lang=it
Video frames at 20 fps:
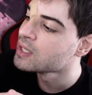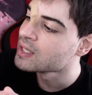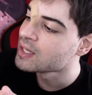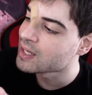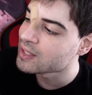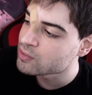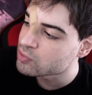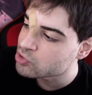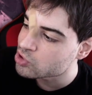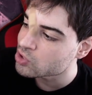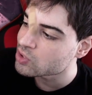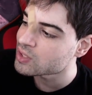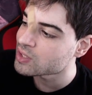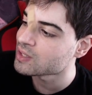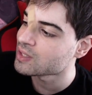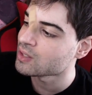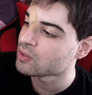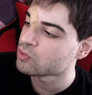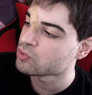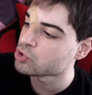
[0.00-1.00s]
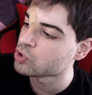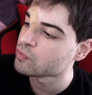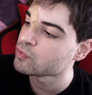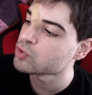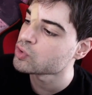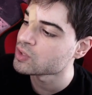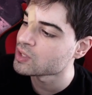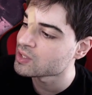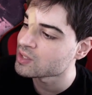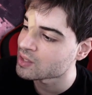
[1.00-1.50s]
Riduzione del danno
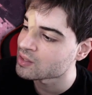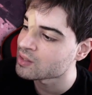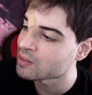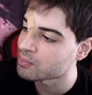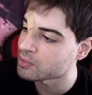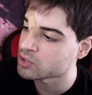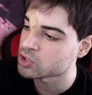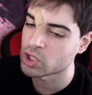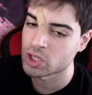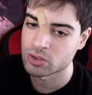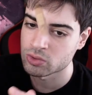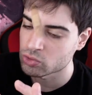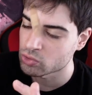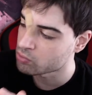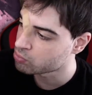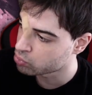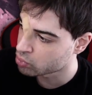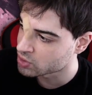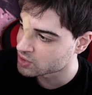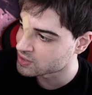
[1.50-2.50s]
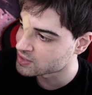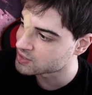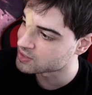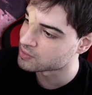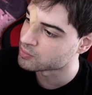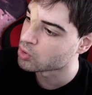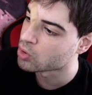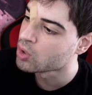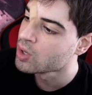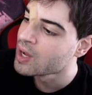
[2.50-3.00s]
ricevuto del 30%,
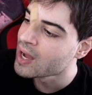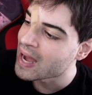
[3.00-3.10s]
buonissimo.